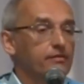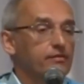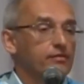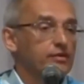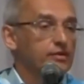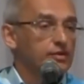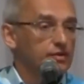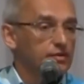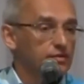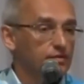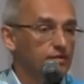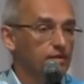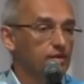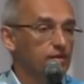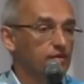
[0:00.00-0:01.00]
вот.
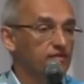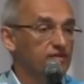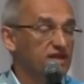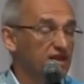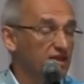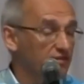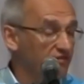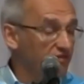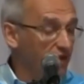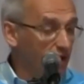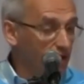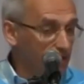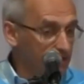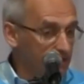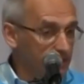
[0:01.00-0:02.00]
в целом
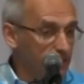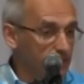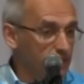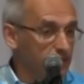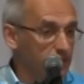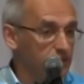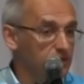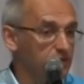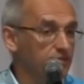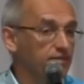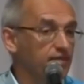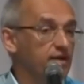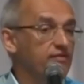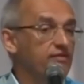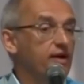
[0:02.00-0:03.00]
вялость
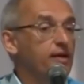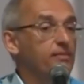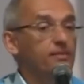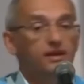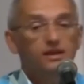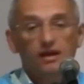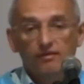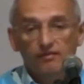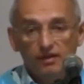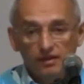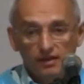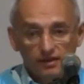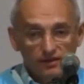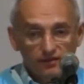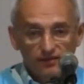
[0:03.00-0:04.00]
волевая
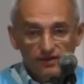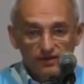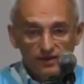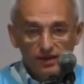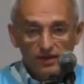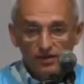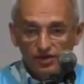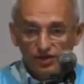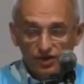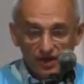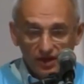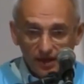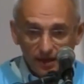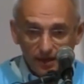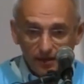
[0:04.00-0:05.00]
подавленность весь день
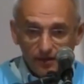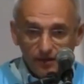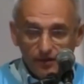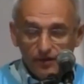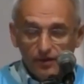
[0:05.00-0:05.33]
4,